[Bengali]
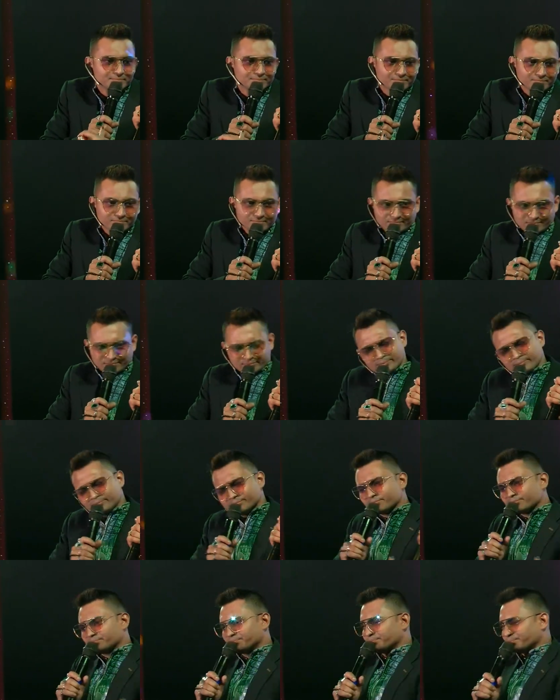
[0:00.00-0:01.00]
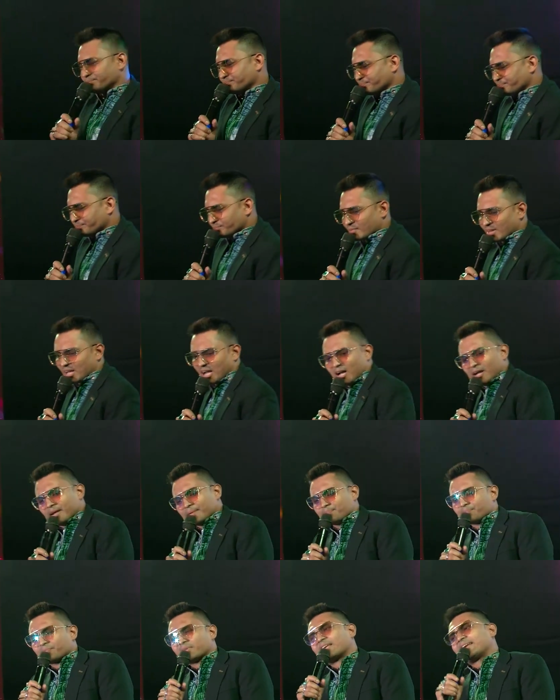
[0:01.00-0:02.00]
ফচকা হুম এমনি
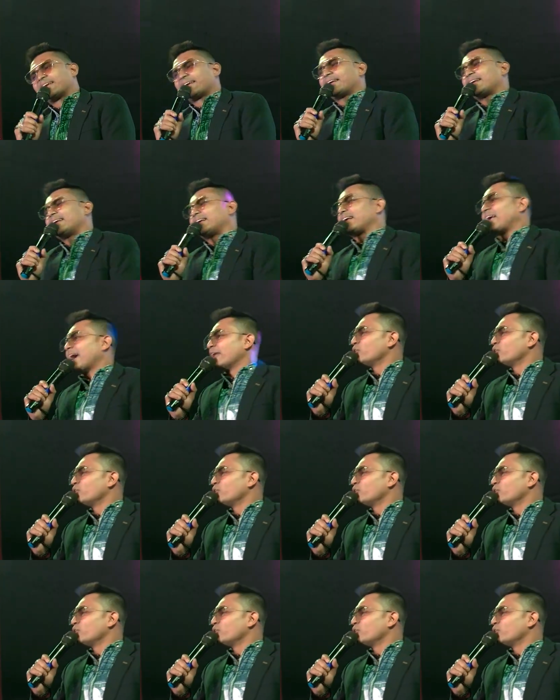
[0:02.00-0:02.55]
এমনি তো বিশ্বাস